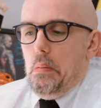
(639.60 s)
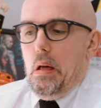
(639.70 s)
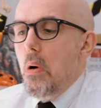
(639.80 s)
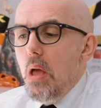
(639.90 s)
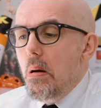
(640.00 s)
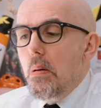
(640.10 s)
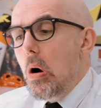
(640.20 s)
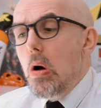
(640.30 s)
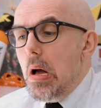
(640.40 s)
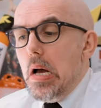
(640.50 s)
Ah bah oui,
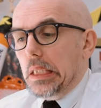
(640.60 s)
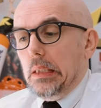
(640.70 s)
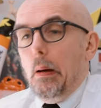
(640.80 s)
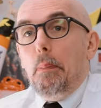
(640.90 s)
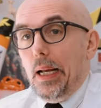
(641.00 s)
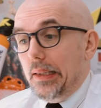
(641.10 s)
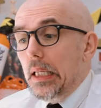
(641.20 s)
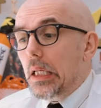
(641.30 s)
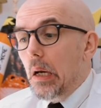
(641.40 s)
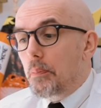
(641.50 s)
bon, c'est pas
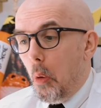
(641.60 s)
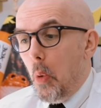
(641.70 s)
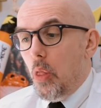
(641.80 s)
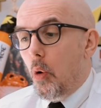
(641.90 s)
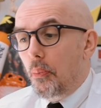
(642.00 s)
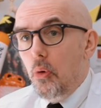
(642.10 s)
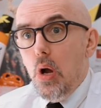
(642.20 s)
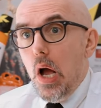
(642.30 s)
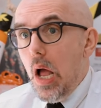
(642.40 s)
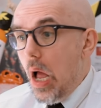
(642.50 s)
pratique hein, pour moi non plus,
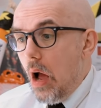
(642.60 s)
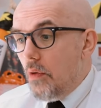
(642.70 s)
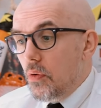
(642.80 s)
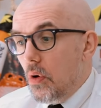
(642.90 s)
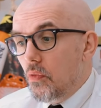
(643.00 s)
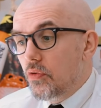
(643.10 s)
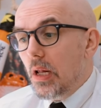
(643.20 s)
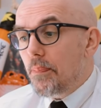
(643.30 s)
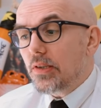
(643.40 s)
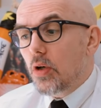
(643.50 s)
hein. vous, vous
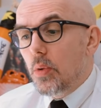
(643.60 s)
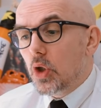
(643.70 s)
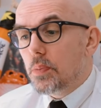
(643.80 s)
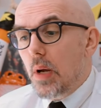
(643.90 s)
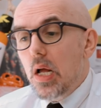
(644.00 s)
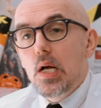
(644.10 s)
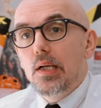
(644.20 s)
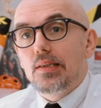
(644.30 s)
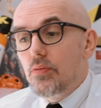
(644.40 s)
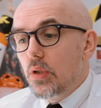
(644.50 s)
êtes pas sur mon chemin,
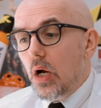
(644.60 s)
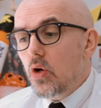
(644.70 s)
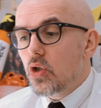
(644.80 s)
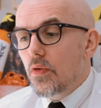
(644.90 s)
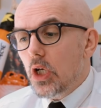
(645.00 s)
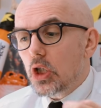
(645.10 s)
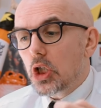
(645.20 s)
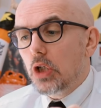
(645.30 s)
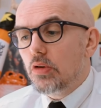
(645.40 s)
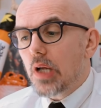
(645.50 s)
ça vous dérange de venir
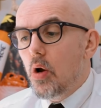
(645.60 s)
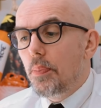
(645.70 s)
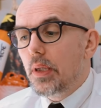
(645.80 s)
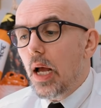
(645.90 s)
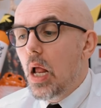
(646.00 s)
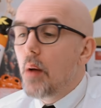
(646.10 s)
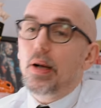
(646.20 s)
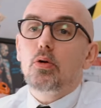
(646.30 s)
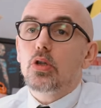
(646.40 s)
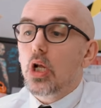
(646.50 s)
chercher tout ça à l'hôpital
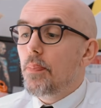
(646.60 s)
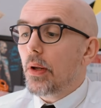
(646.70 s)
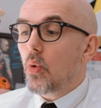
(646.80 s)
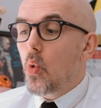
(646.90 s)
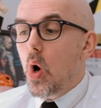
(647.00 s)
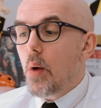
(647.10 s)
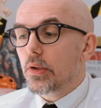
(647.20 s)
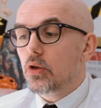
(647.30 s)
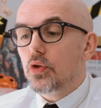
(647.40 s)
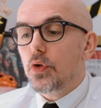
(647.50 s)
Par contre, traînez pas trop, hein,
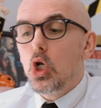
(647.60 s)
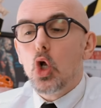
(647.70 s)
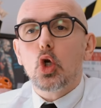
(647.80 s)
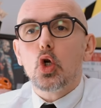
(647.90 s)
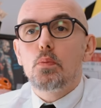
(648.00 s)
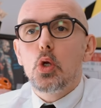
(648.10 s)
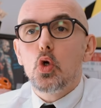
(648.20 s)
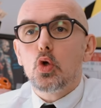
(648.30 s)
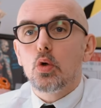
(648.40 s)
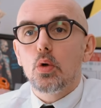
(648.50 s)
parce que je finis dans 30
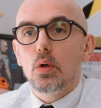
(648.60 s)
minutes.